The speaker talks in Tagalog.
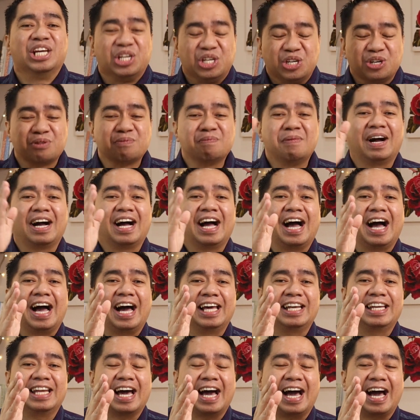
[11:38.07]
yung mga
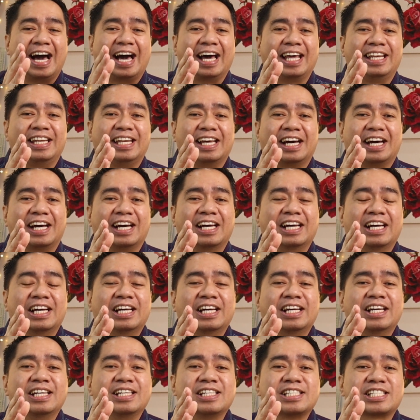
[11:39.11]
alaala
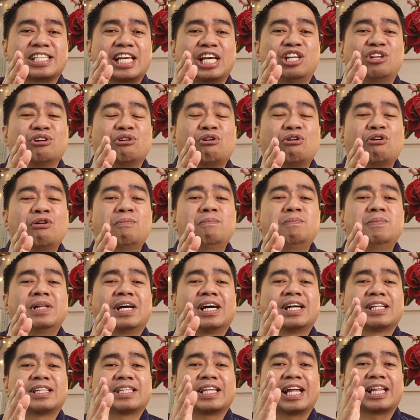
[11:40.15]
sa loob
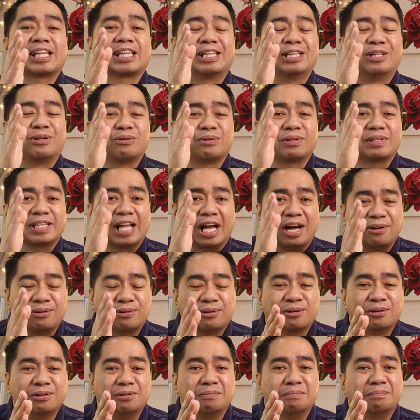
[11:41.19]
ng tatlong
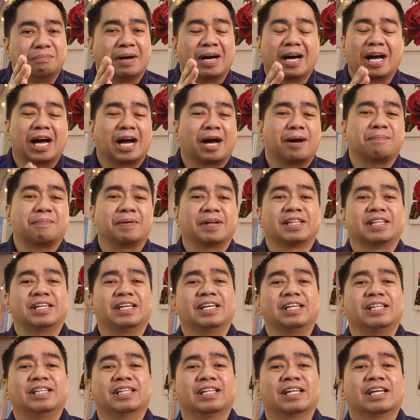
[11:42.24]
taon, mga
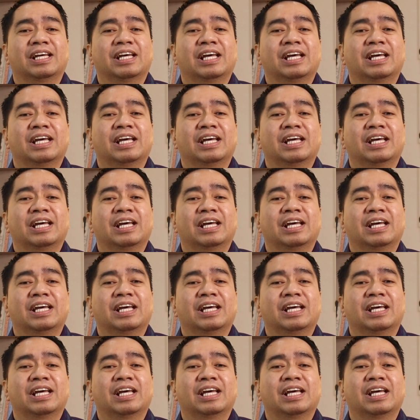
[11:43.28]
kapatid,